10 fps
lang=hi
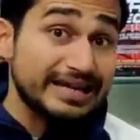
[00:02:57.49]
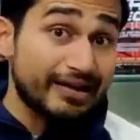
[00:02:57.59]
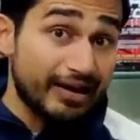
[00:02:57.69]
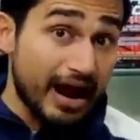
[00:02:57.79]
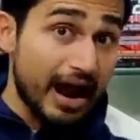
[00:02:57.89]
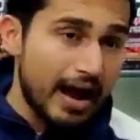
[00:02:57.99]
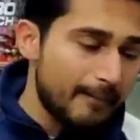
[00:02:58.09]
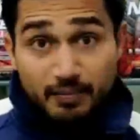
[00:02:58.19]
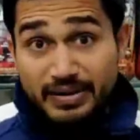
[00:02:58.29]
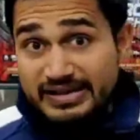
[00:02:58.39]

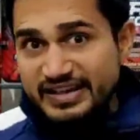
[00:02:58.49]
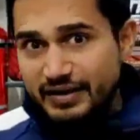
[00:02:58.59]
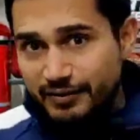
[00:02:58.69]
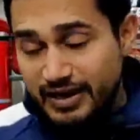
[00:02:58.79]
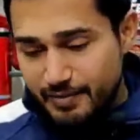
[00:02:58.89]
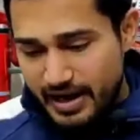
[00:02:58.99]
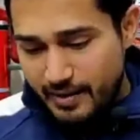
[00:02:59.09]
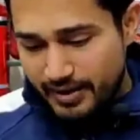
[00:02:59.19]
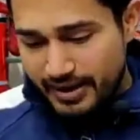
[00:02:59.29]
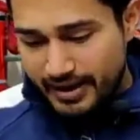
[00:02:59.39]
ग्राम बी सी डबल ए
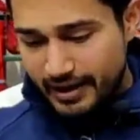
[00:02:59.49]
बराबर